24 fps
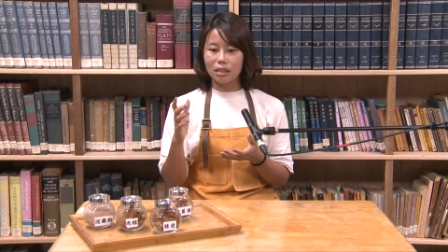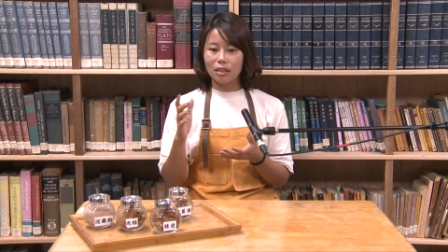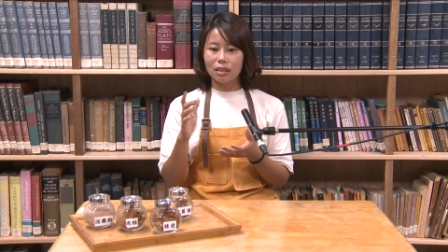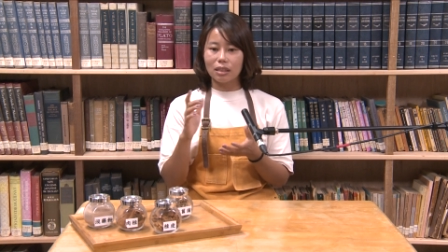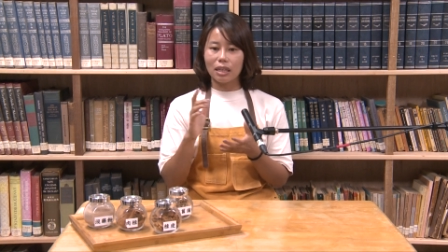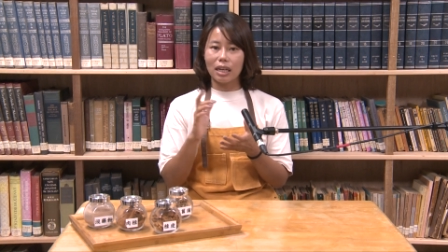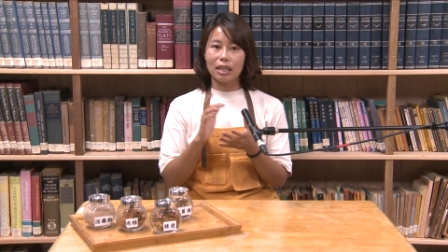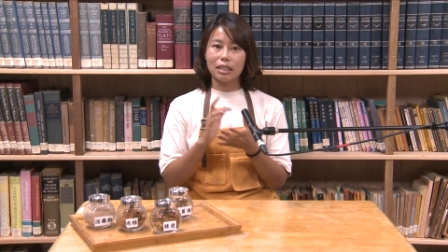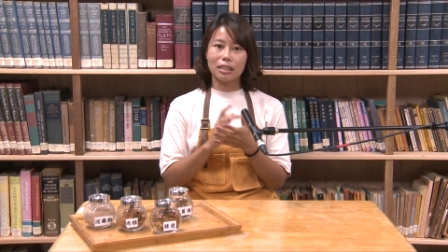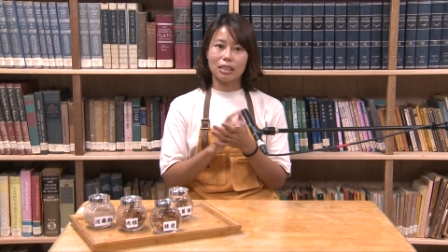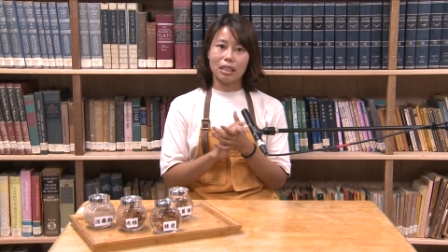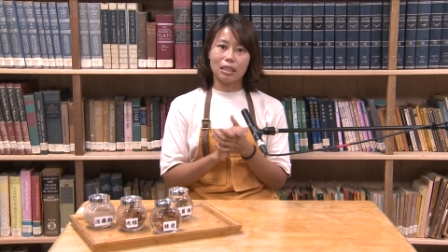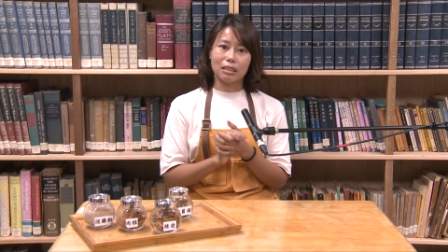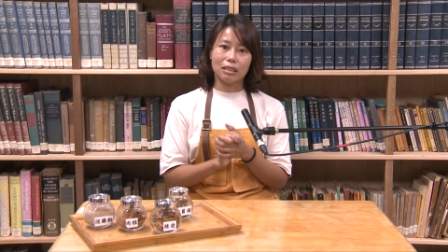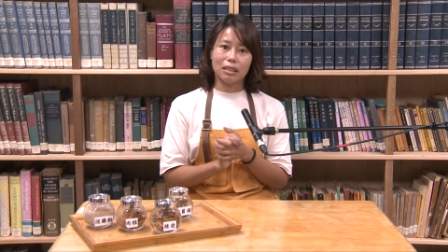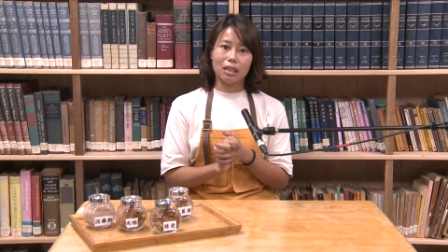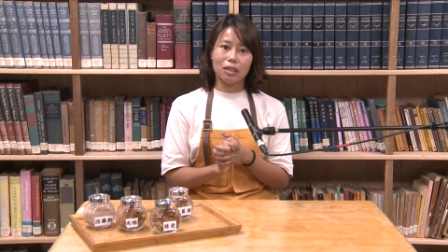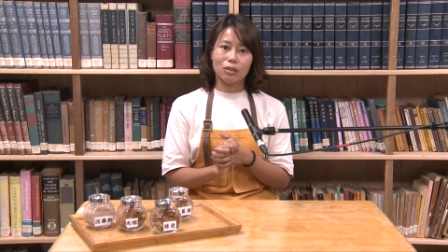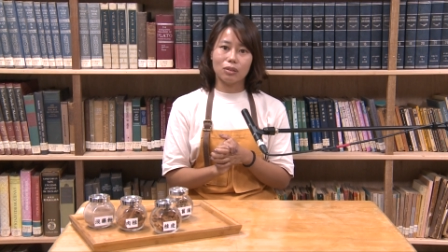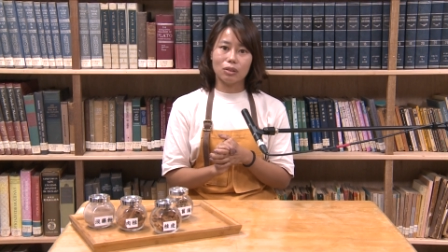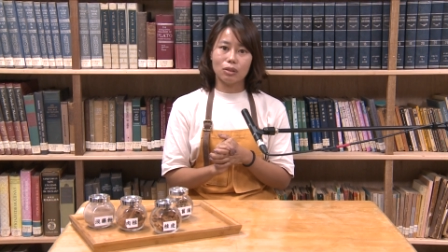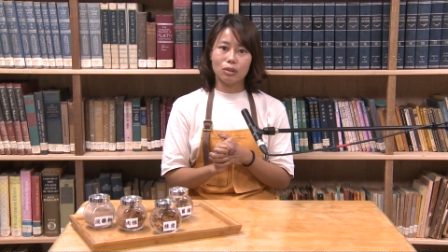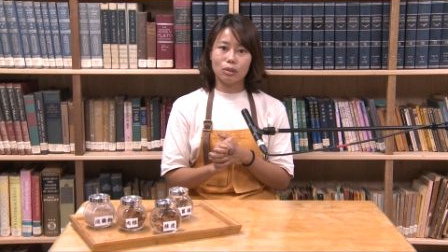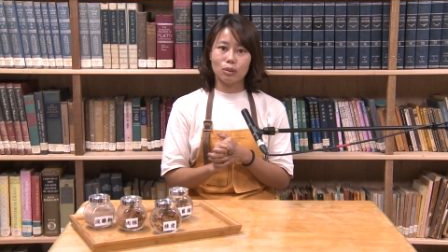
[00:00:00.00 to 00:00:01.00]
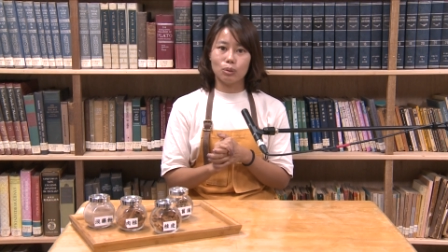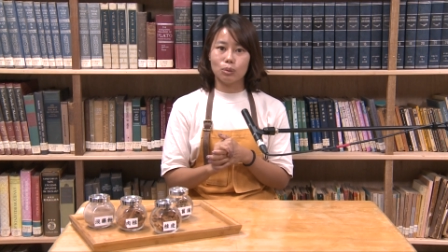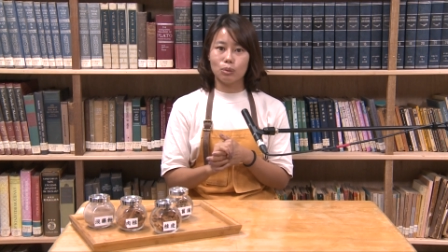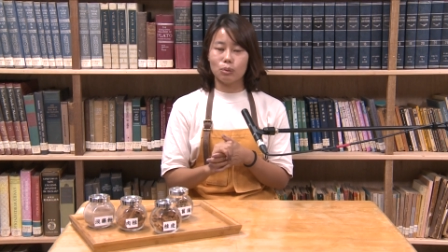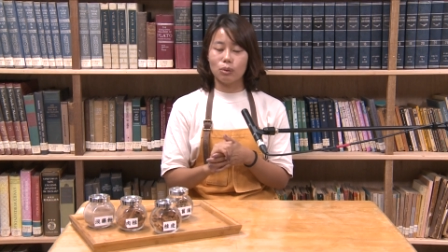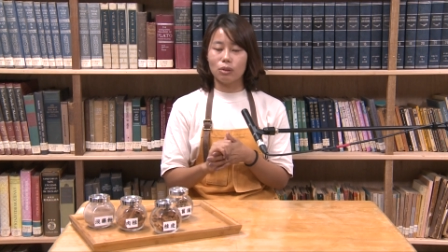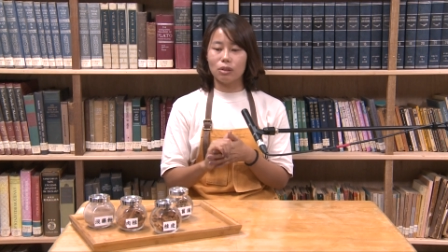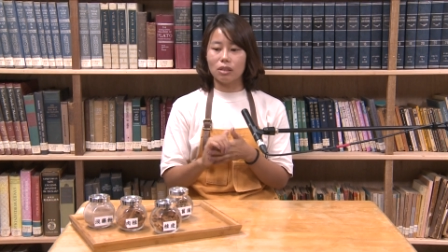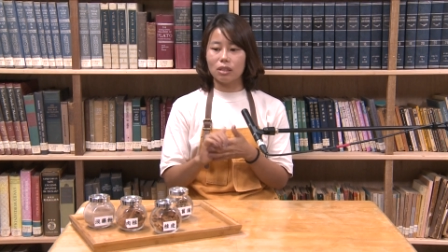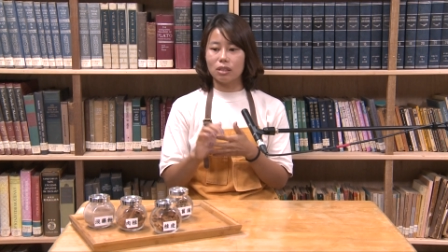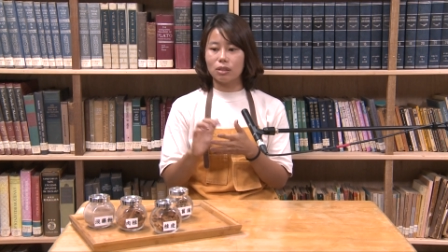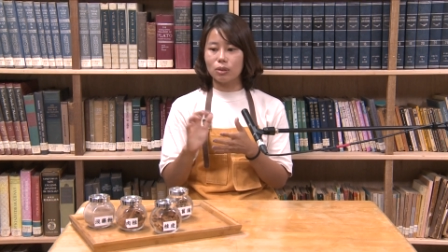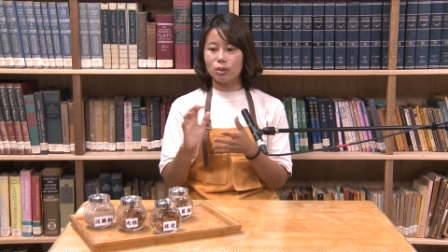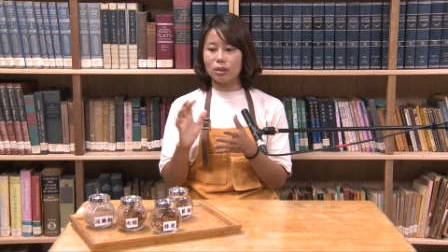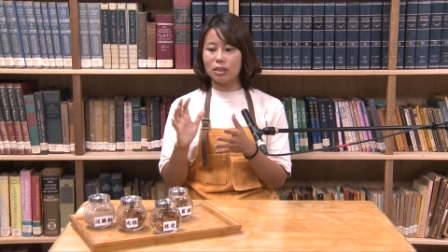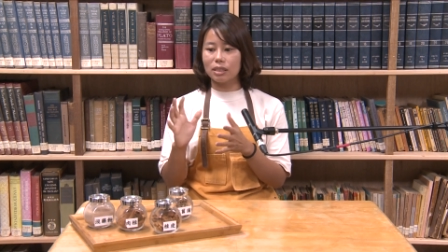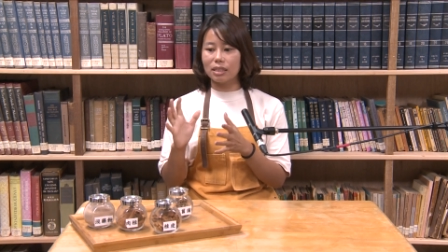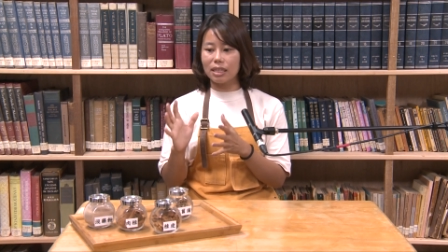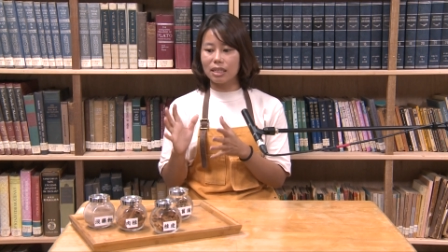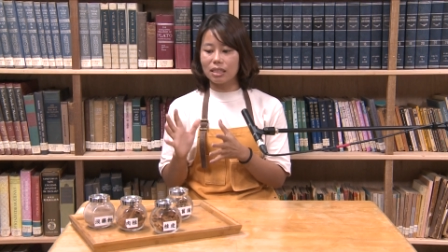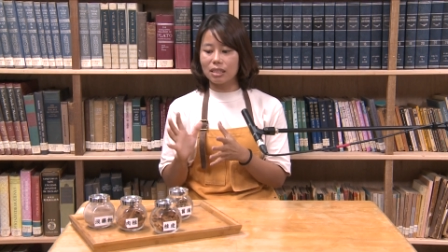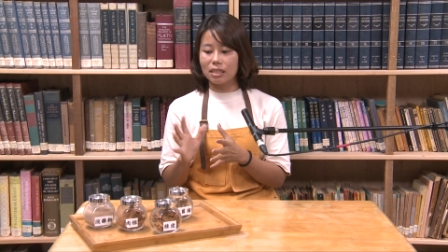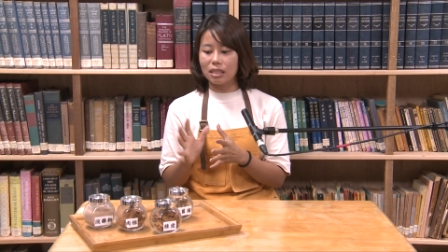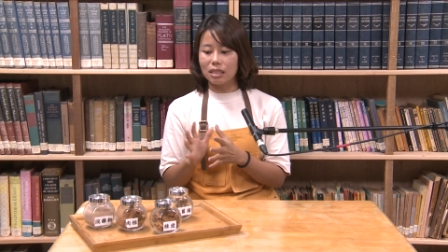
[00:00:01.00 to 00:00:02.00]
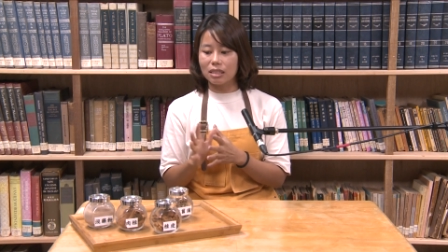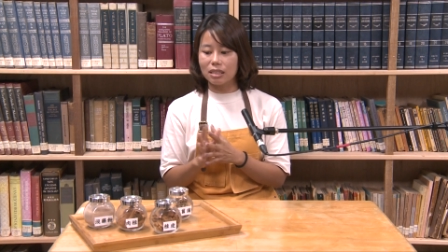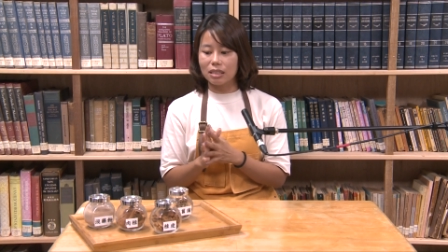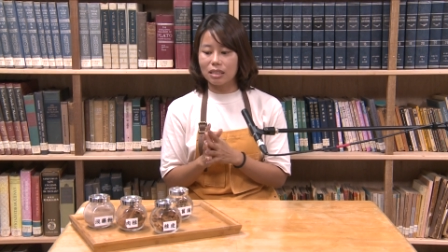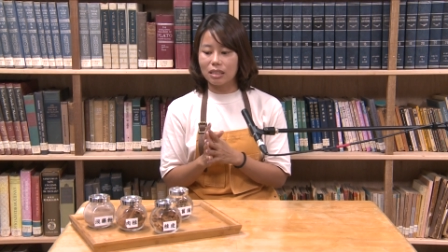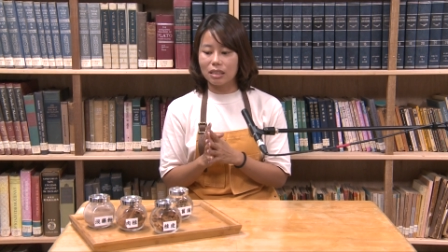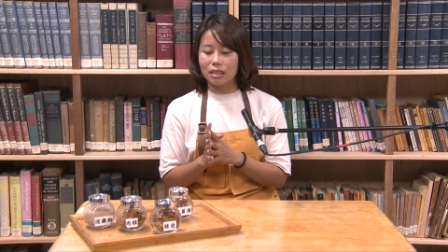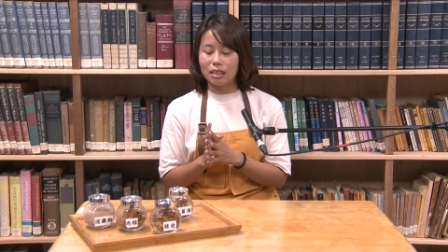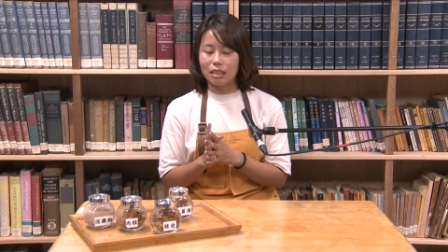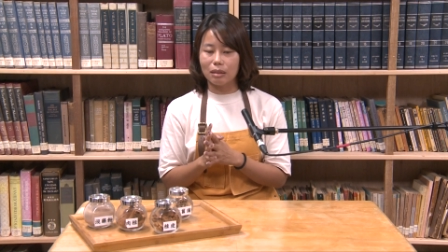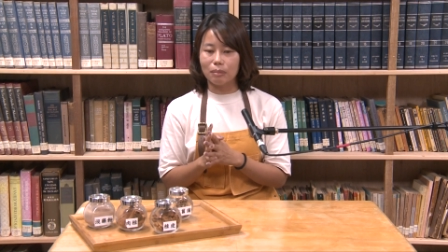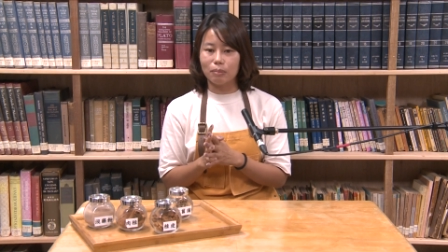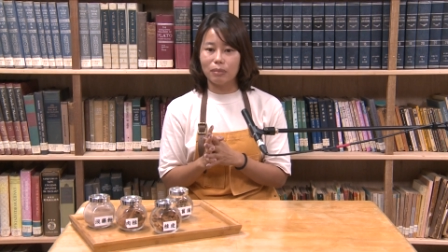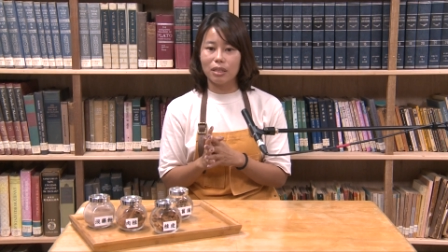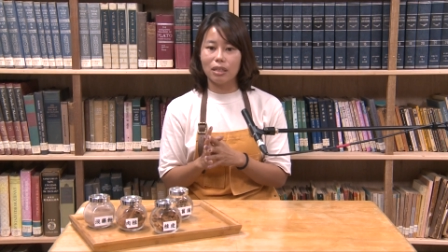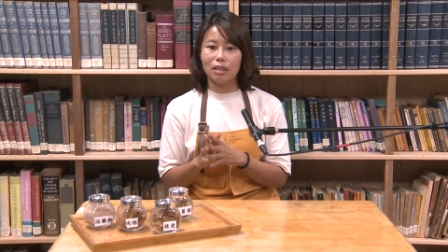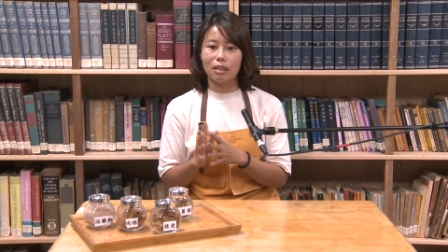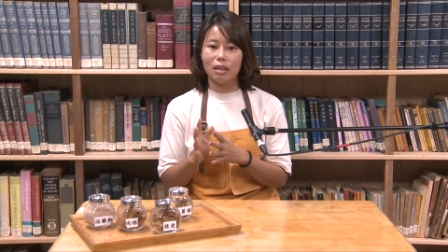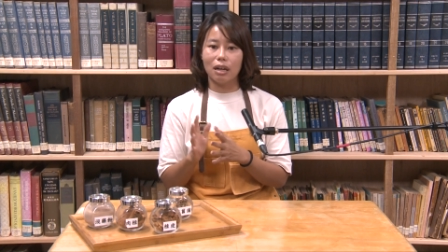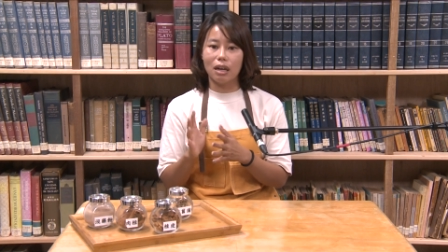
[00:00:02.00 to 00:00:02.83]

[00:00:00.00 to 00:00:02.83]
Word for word: 他讲到就是说，就是在圣经里面，